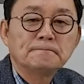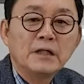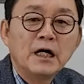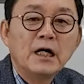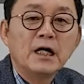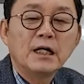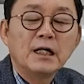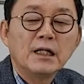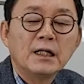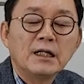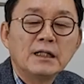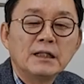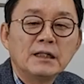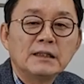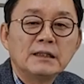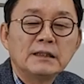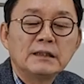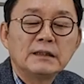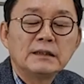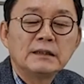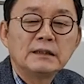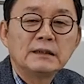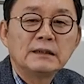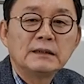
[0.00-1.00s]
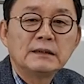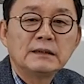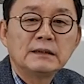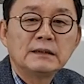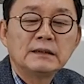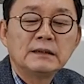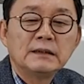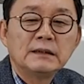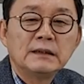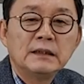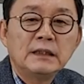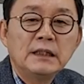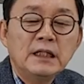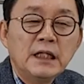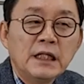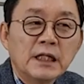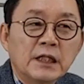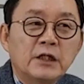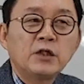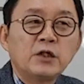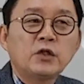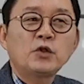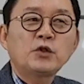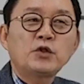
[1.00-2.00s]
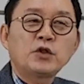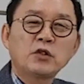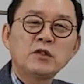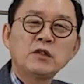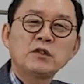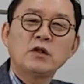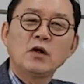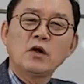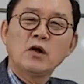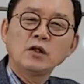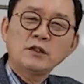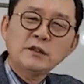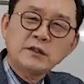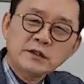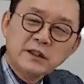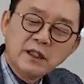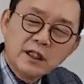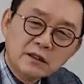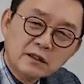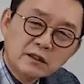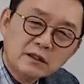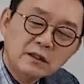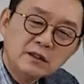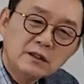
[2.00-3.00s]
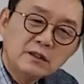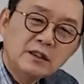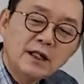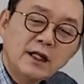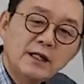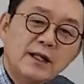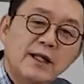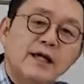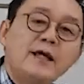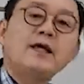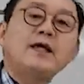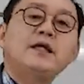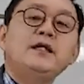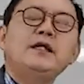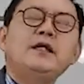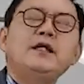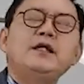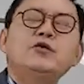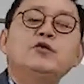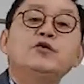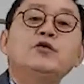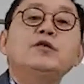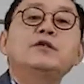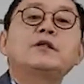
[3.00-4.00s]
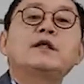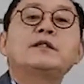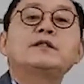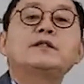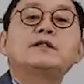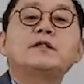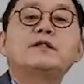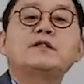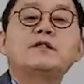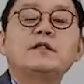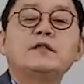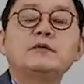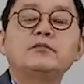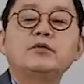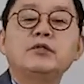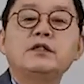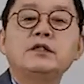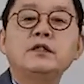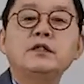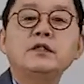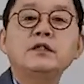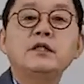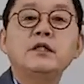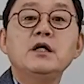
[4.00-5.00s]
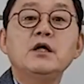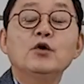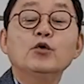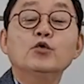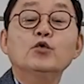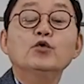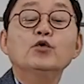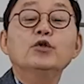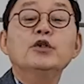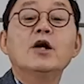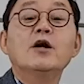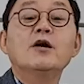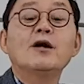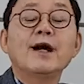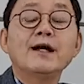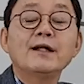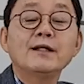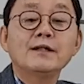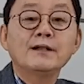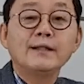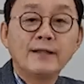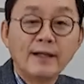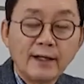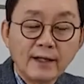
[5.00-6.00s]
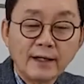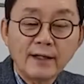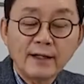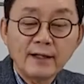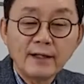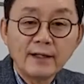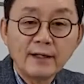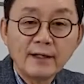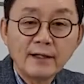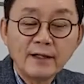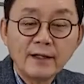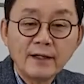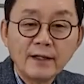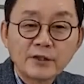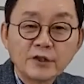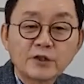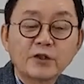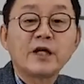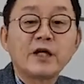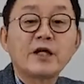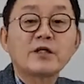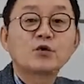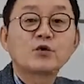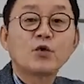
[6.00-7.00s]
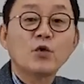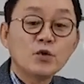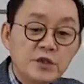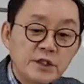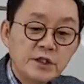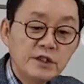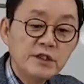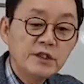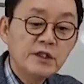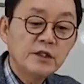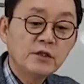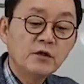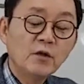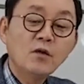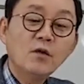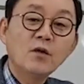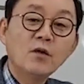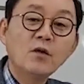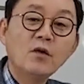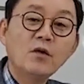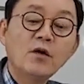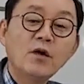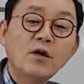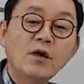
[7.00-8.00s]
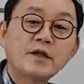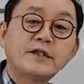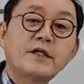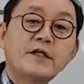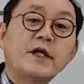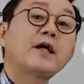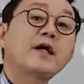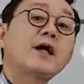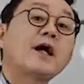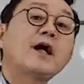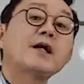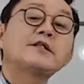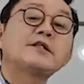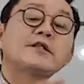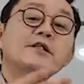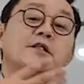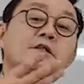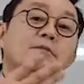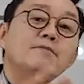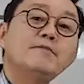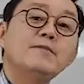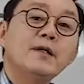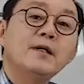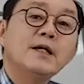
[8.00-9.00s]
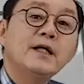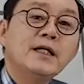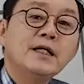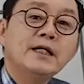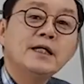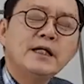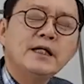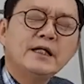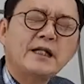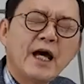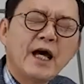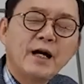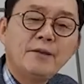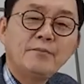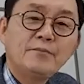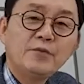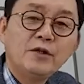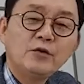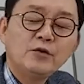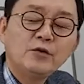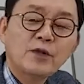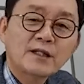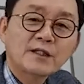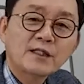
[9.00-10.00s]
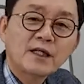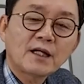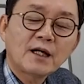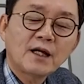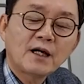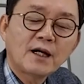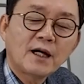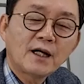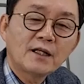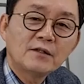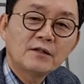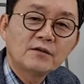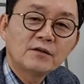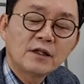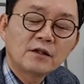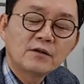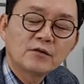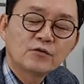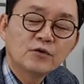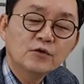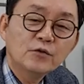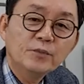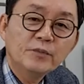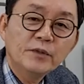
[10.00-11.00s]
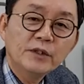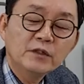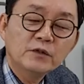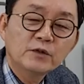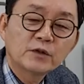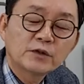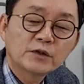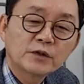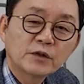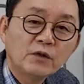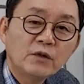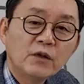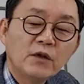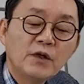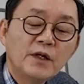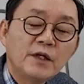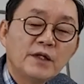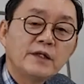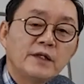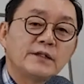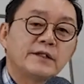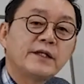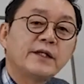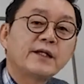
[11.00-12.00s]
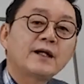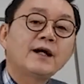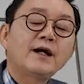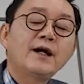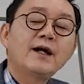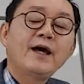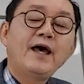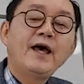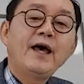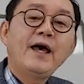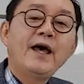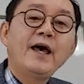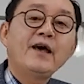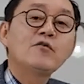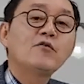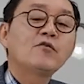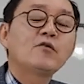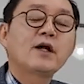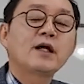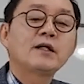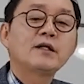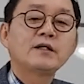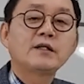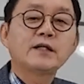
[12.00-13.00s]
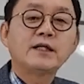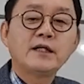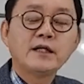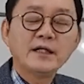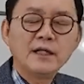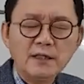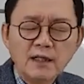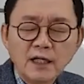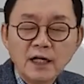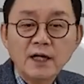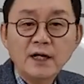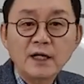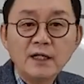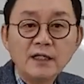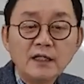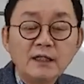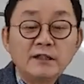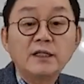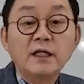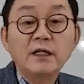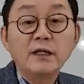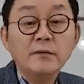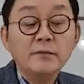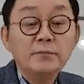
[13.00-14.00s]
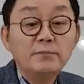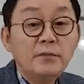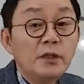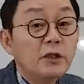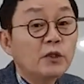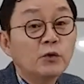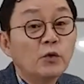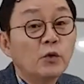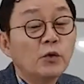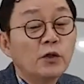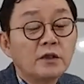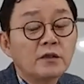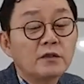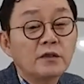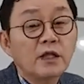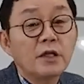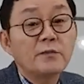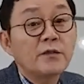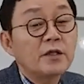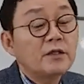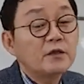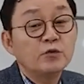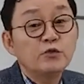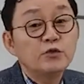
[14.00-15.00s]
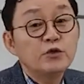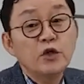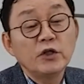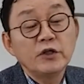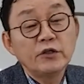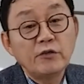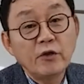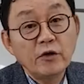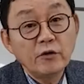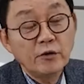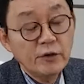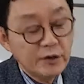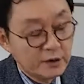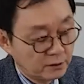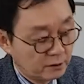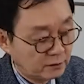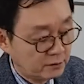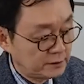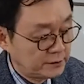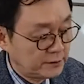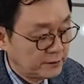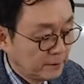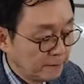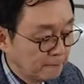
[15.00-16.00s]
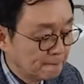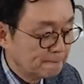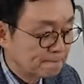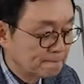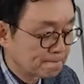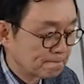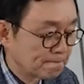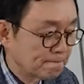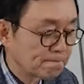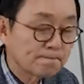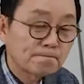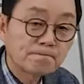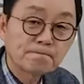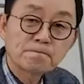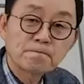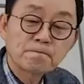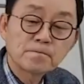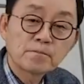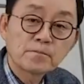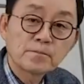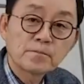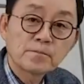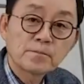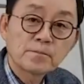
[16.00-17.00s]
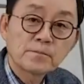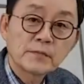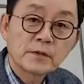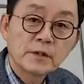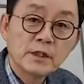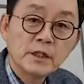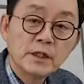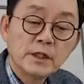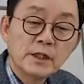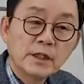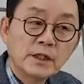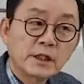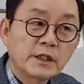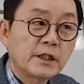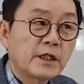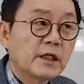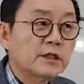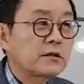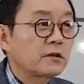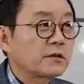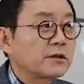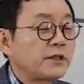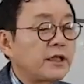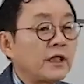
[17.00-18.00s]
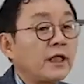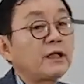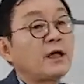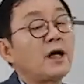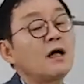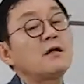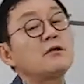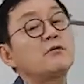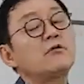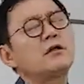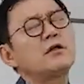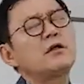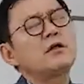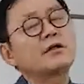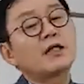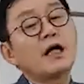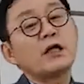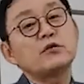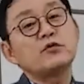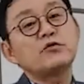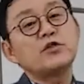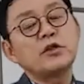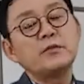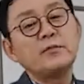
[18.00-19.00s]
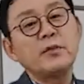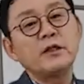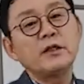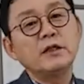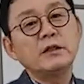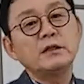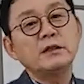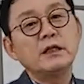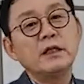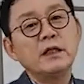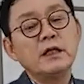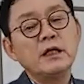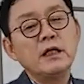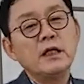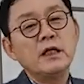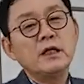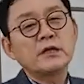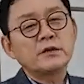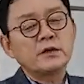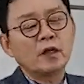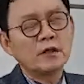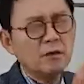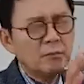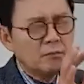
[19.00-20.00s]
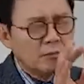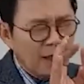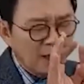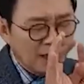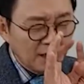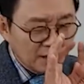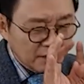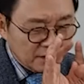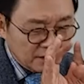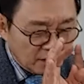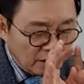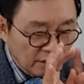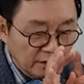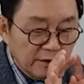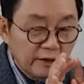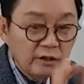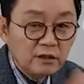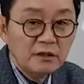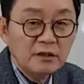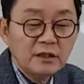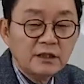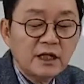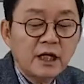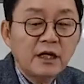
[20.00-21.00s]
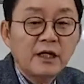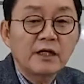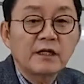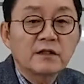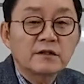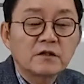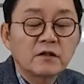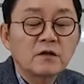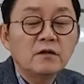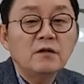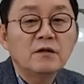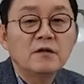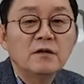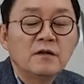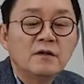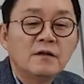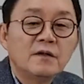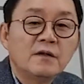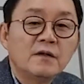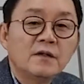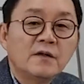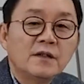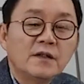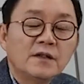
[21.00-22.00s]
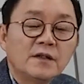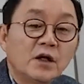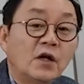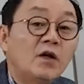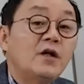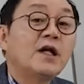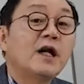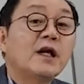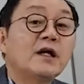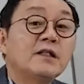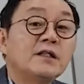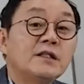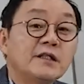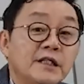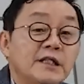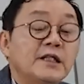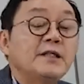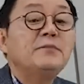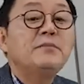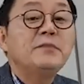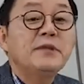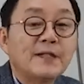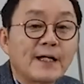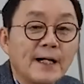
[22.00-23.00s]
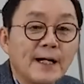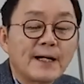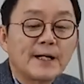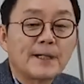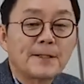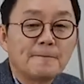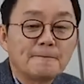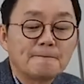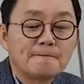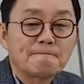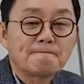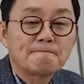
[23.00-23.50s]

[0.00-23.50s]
네. 그리고 저는 어쨌든 간에 이 윤카스 TV를 운영하는 게 저의 소신이고 제가 지금 이 대한민국에 살아가는 국민으로서 제가 애국하는 길이다. 이렇게 믿고 있기 때문에 지금 운영이 되고 있거든요. 그래서 최강 권을 사주시면은 정말 성의를 다해서 연락을 드립니다.